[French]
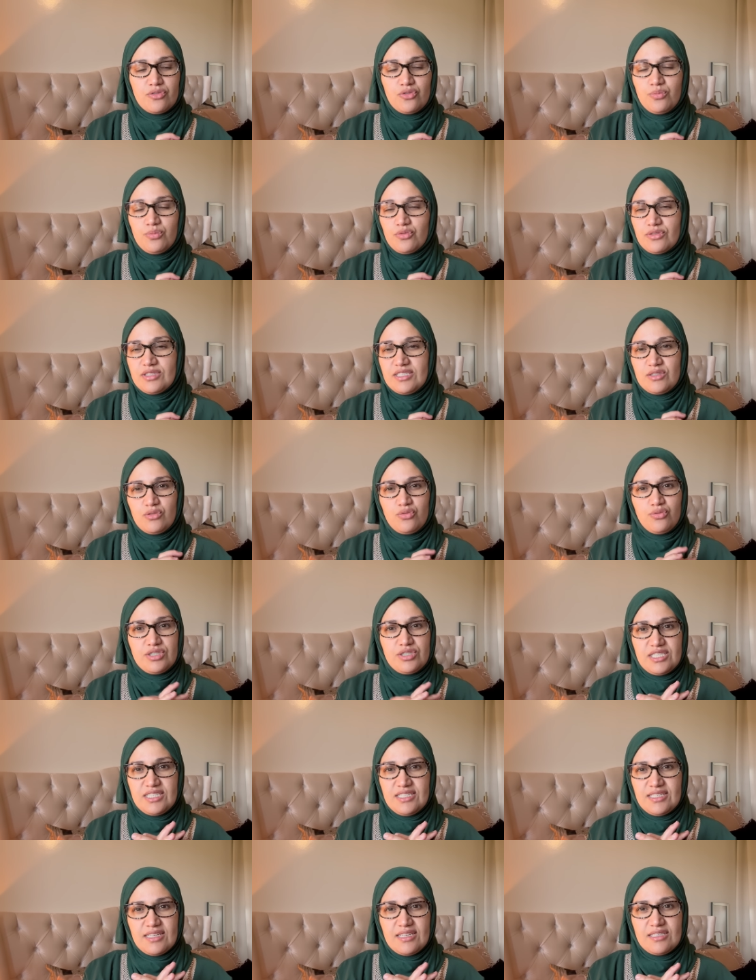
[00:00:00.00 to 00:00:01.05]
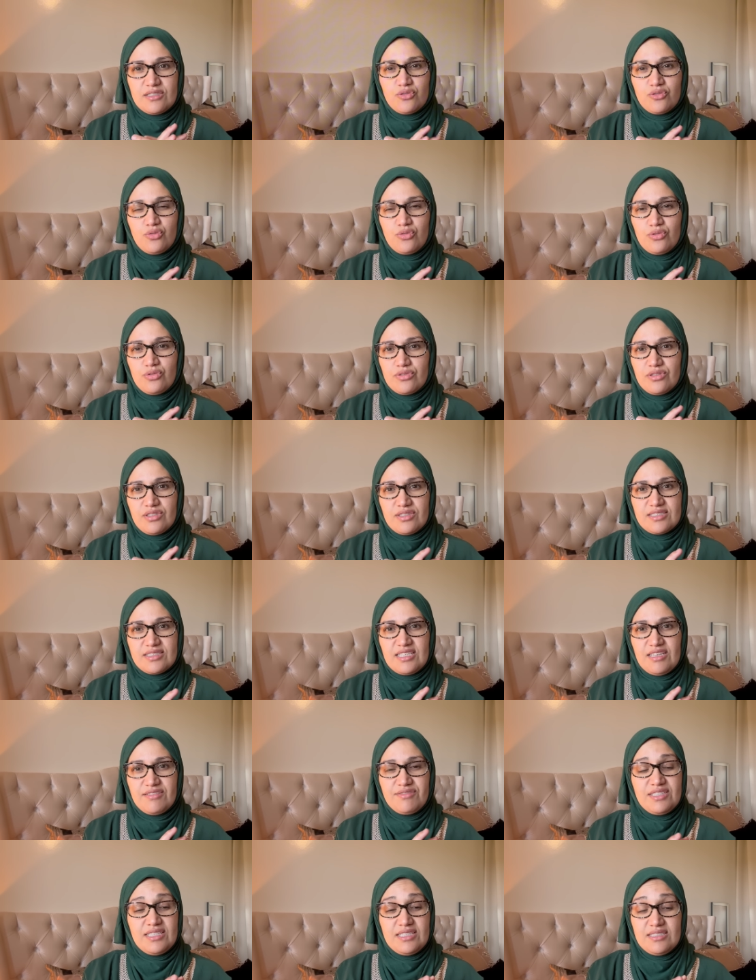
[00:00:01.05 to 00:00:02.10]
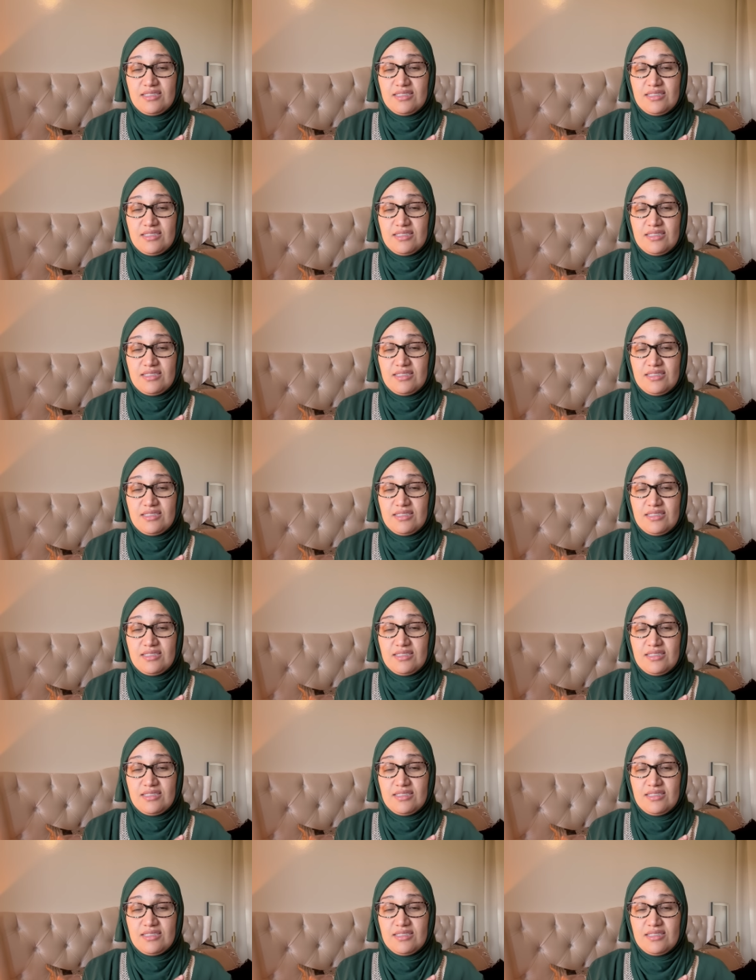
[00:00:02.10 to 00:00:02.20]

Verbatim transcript: tout le monde est touché un jour ou l'autre dans sa vie.